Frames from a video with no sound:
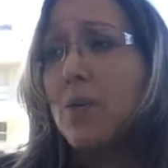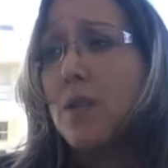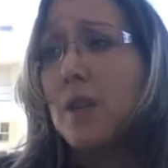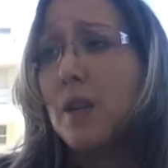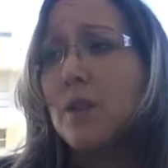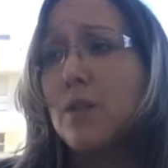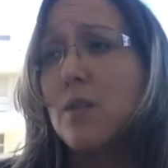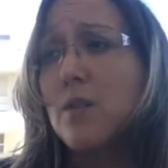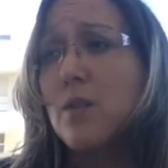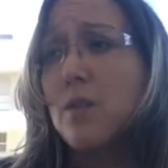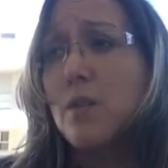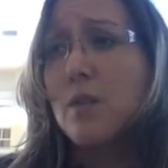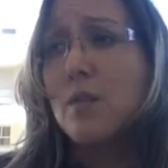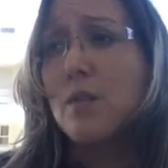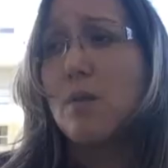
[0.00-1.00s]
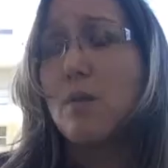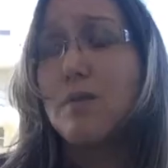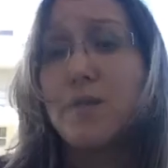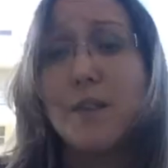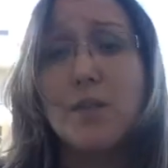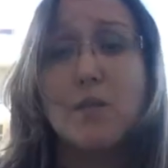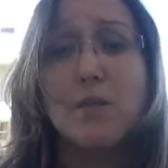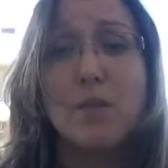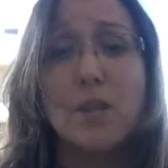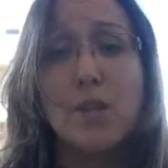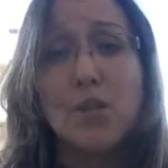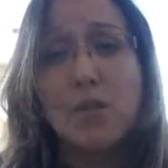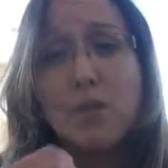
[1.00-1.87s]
concernant euh, le fait que les